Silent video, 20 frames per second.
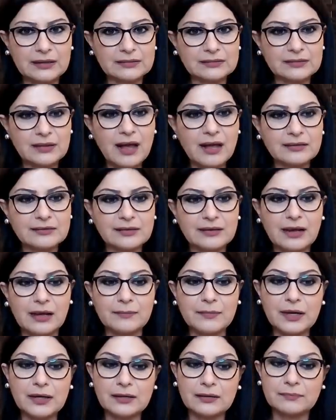طاقة
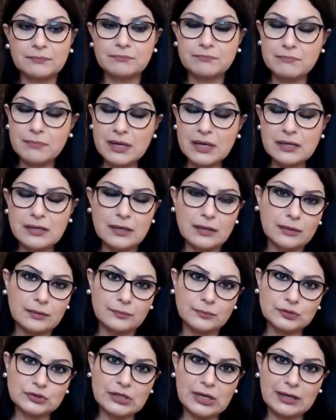القمر من
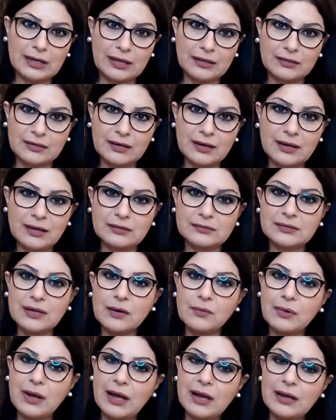برج العذراء
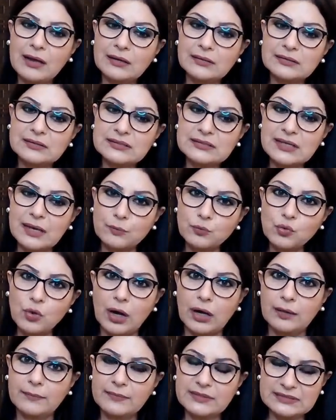نوعها
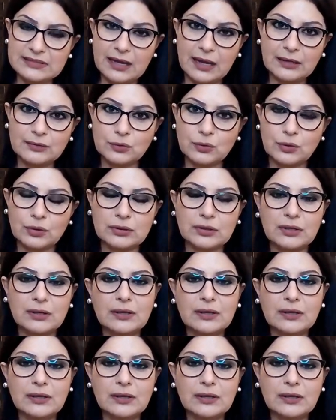سموح بيساعدكم